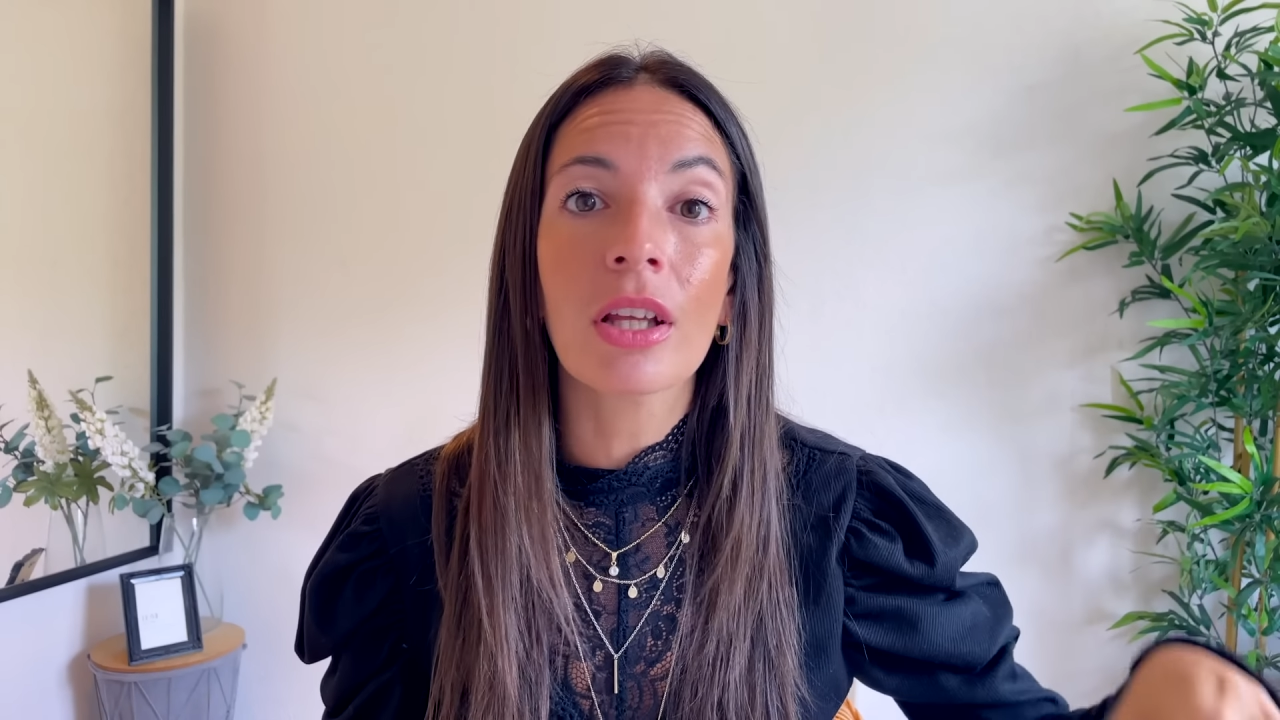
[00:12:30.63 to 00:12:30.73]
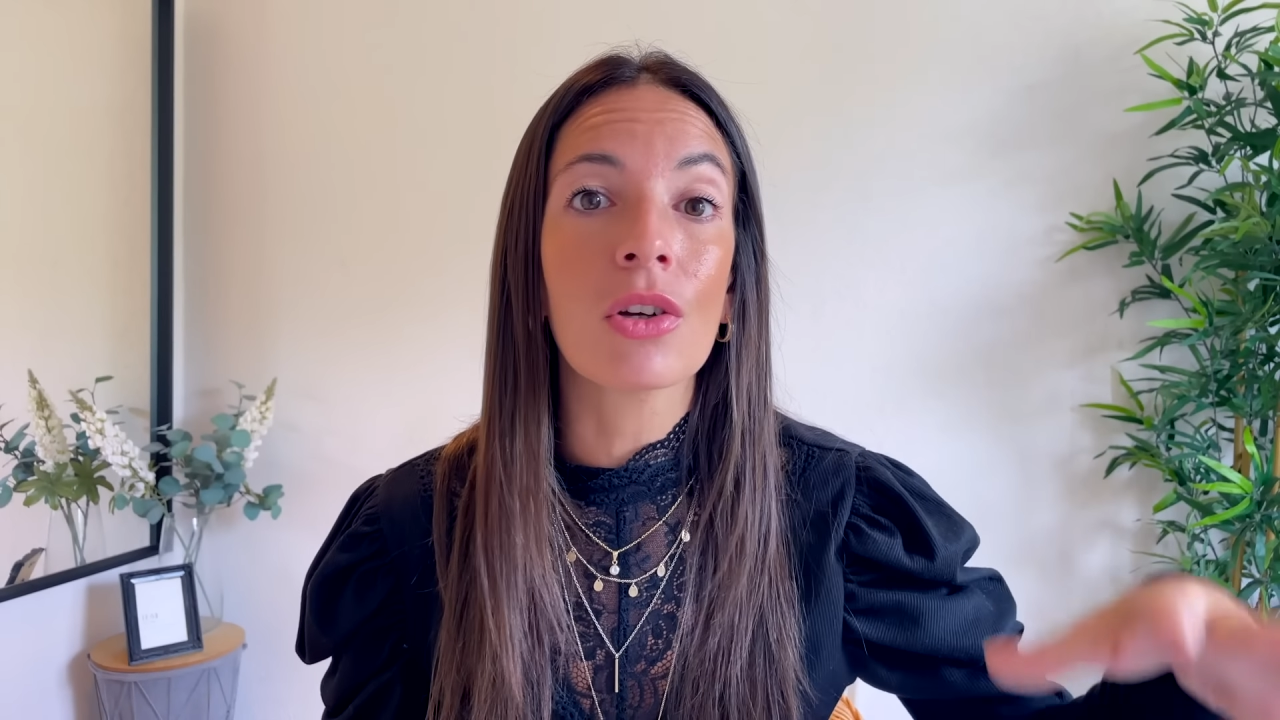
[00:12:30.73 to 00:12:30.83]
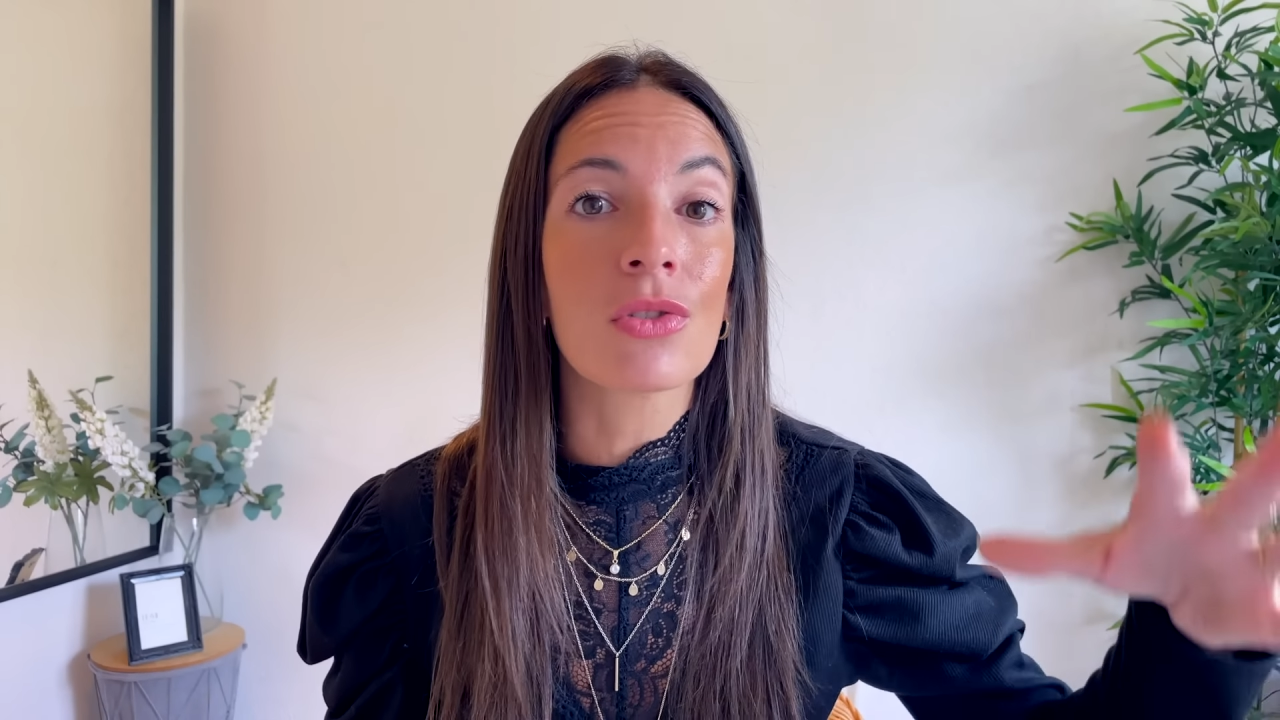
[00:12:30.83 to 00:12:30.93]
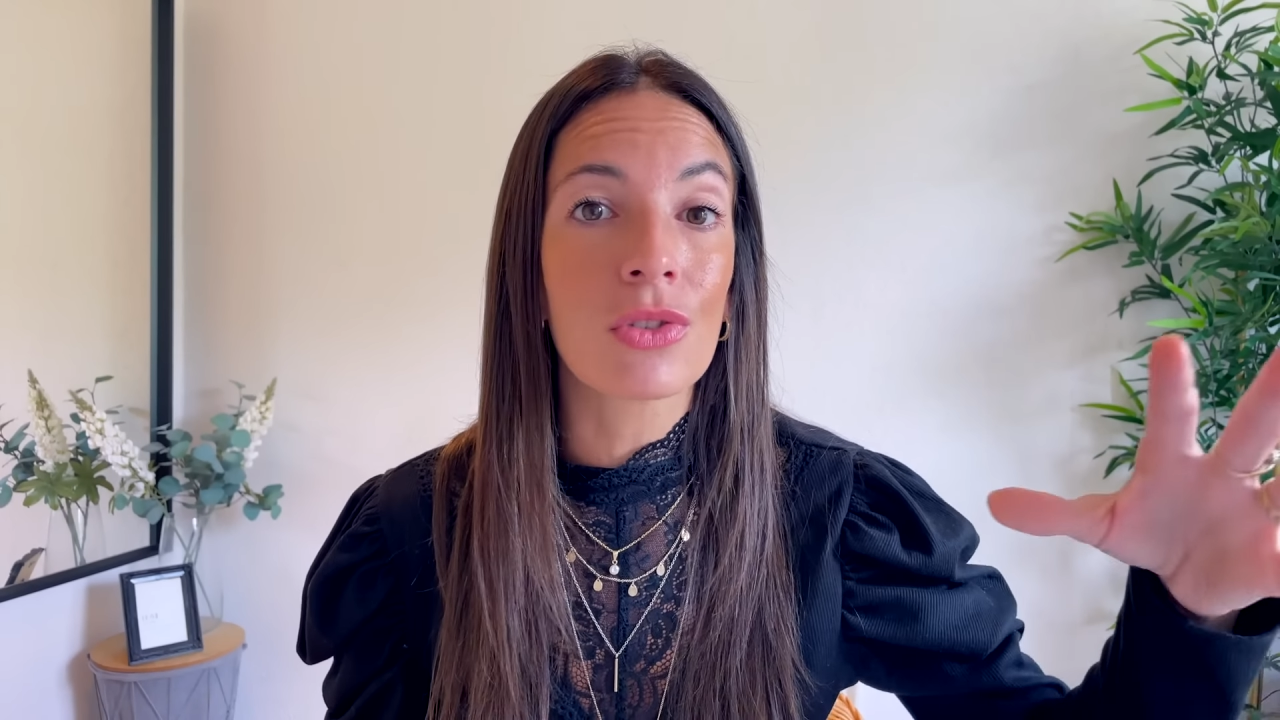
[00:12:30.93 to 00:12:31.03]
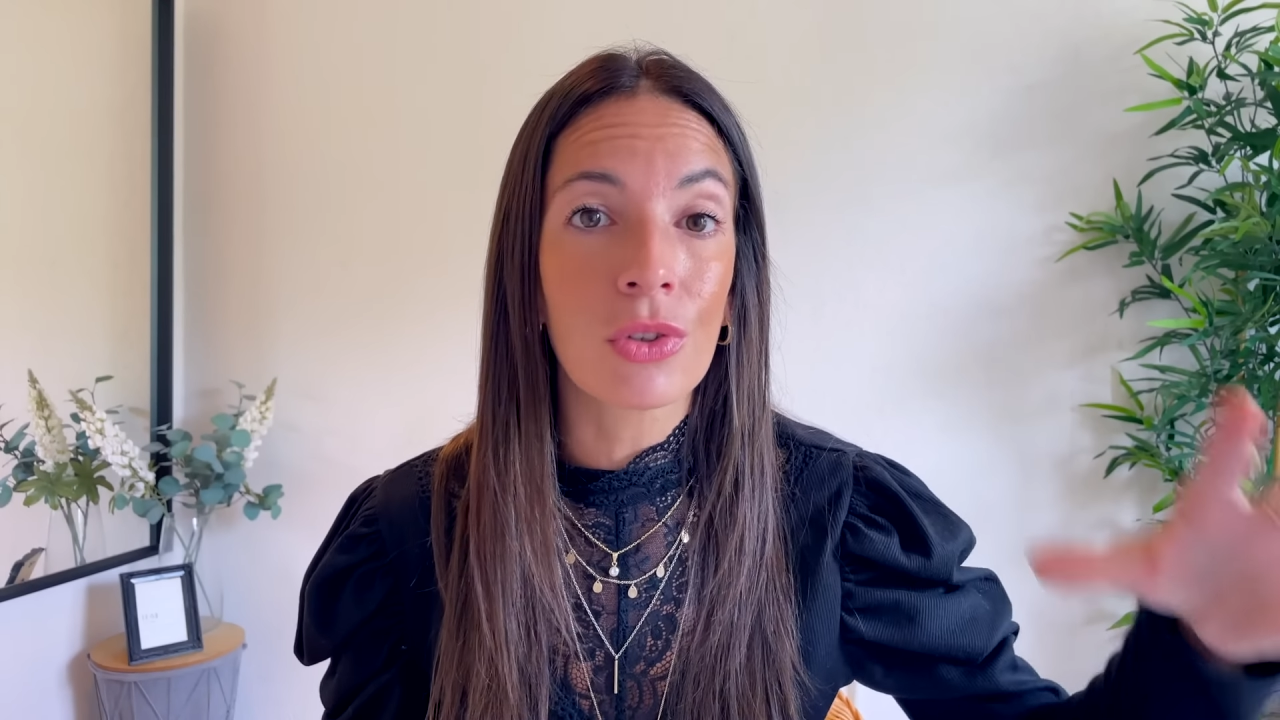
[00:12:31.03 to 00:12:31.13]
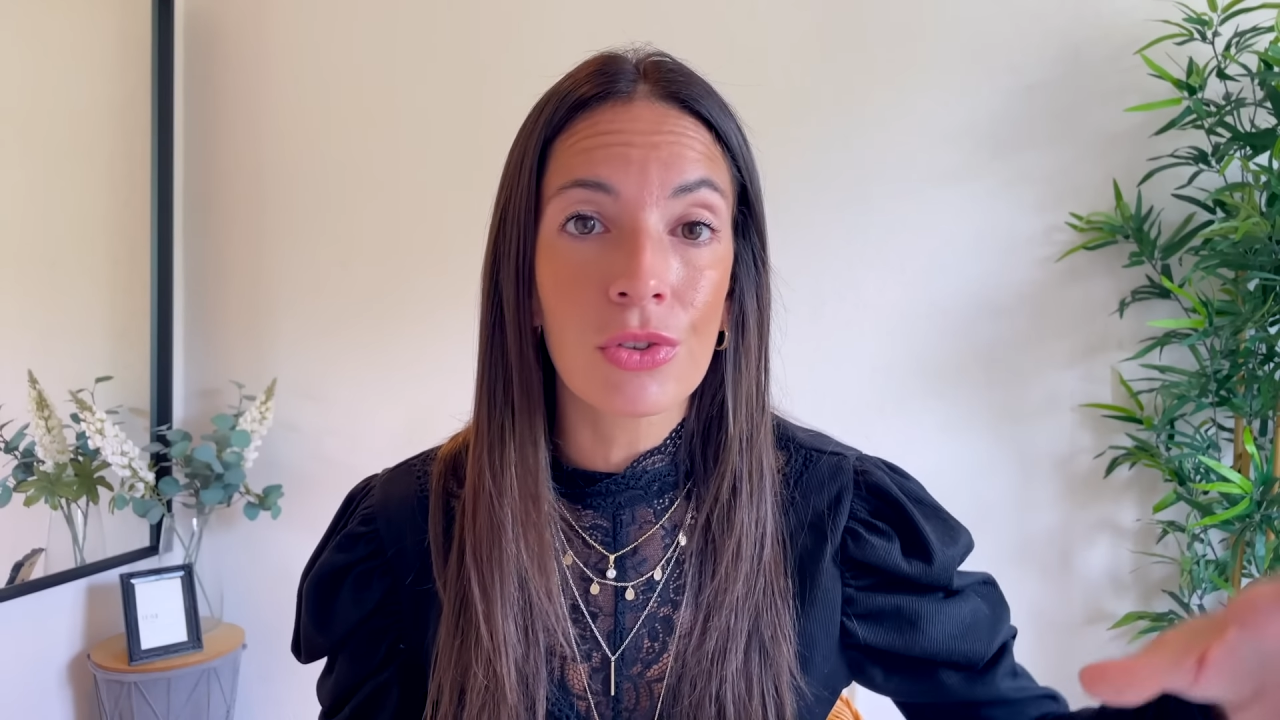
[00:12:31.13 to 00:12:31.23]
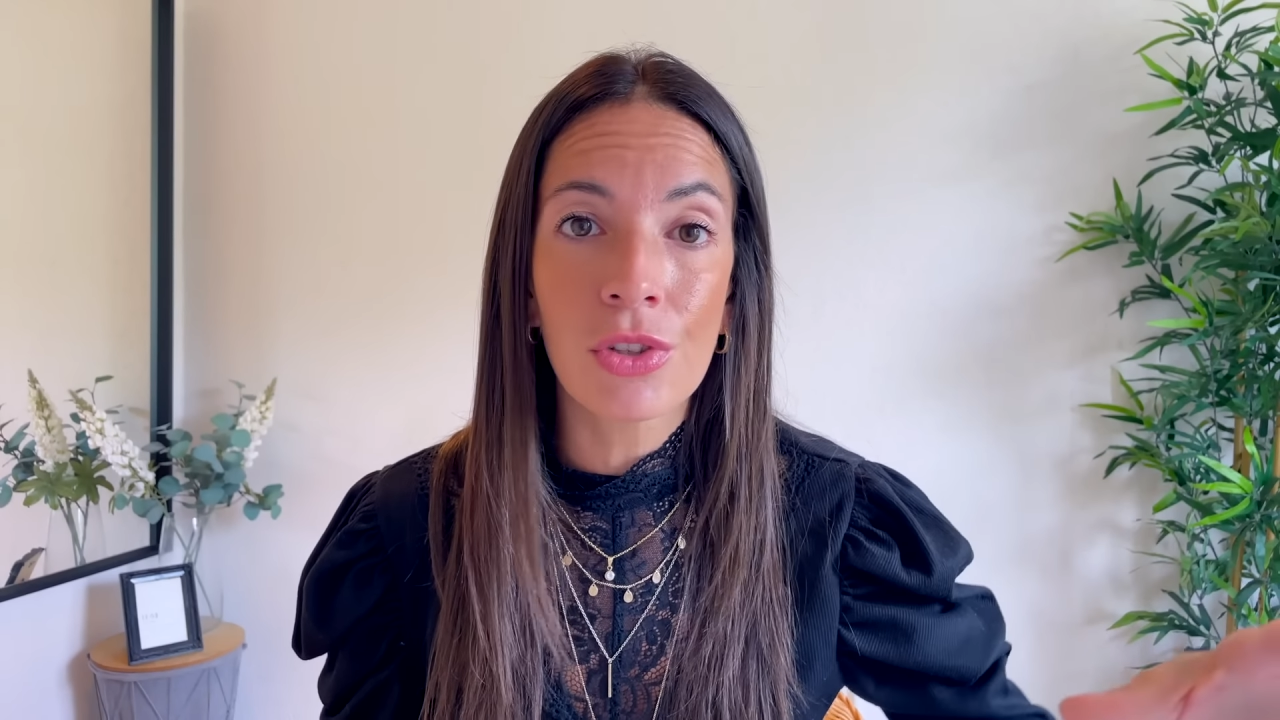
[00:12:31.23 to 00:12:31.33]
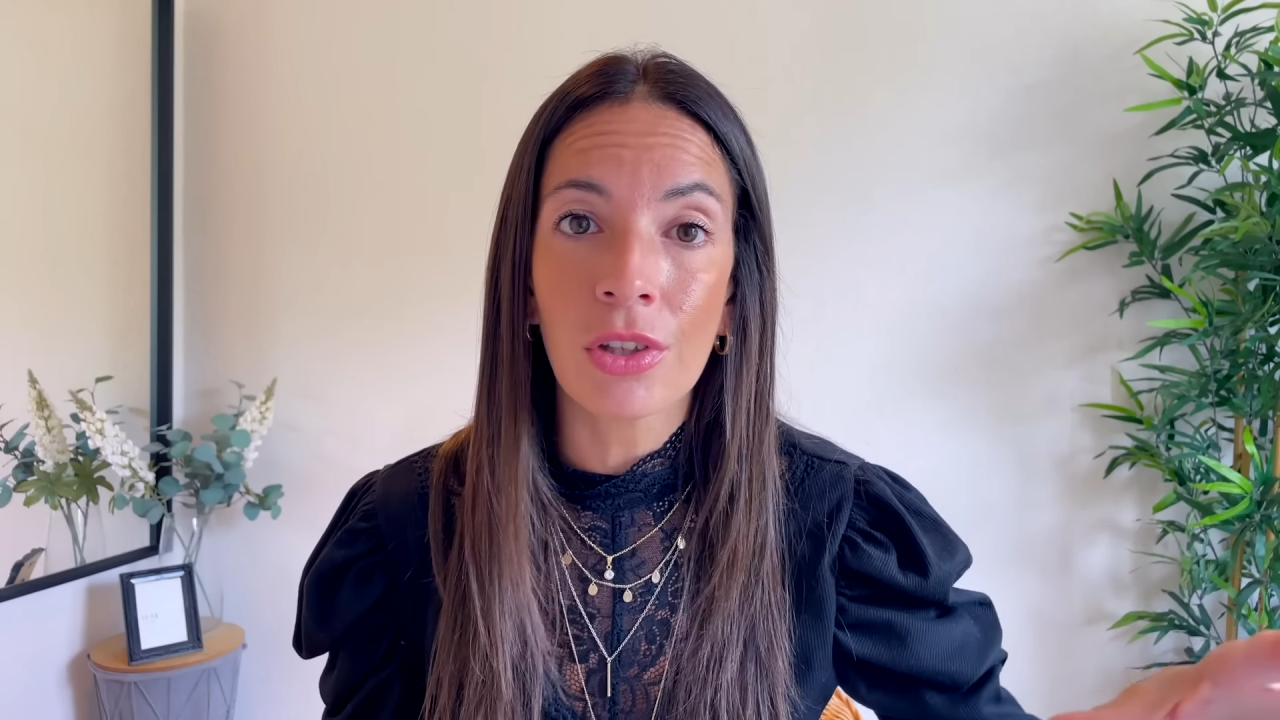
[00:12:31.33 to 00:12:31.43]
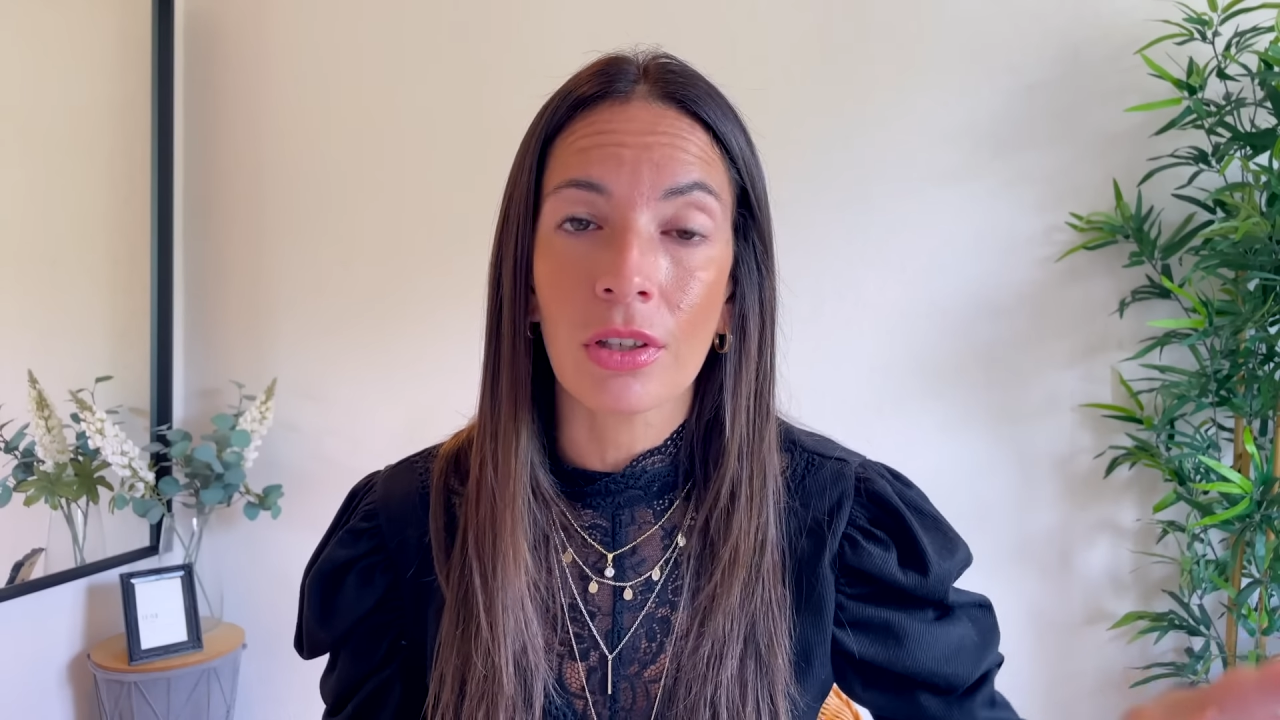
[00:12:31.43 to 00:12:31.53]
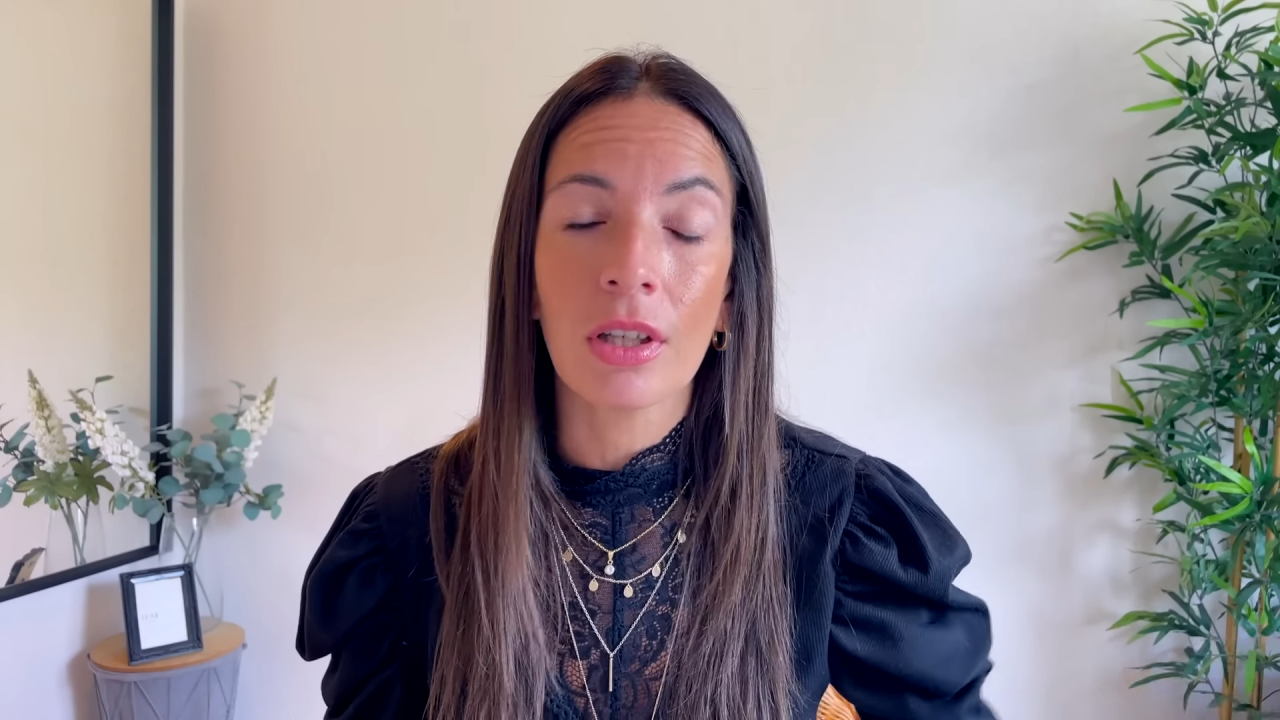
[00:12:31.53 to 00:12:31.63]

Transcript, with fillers: construcción.